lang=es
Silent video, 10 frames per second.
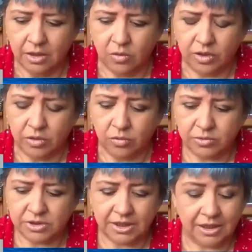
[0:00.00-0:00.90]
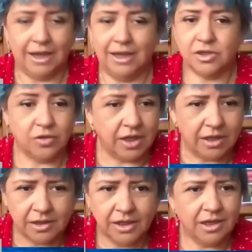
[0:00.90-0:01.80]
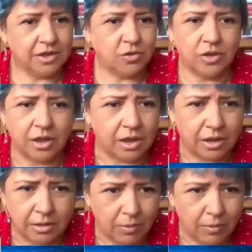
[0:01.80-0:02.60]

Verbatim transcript: o de grupos radicales o de guerrillas o de